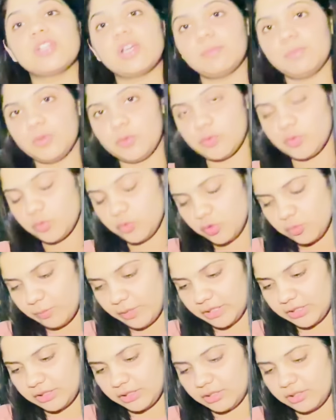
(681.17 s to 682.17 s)
आप लोगों से कुछ
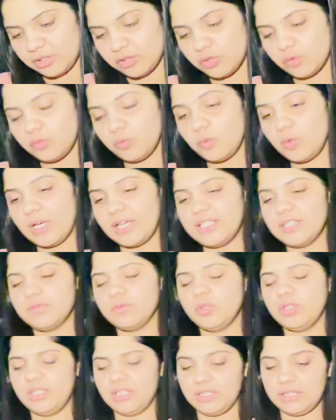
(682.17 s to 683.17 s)
बात करनी है तो वो गाइज़
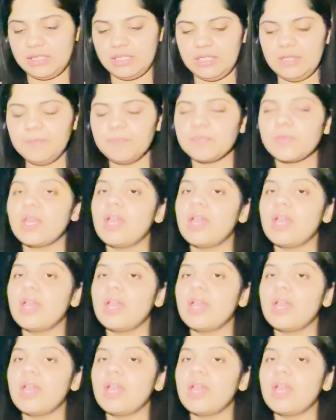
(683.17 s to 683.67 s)
वो ये थी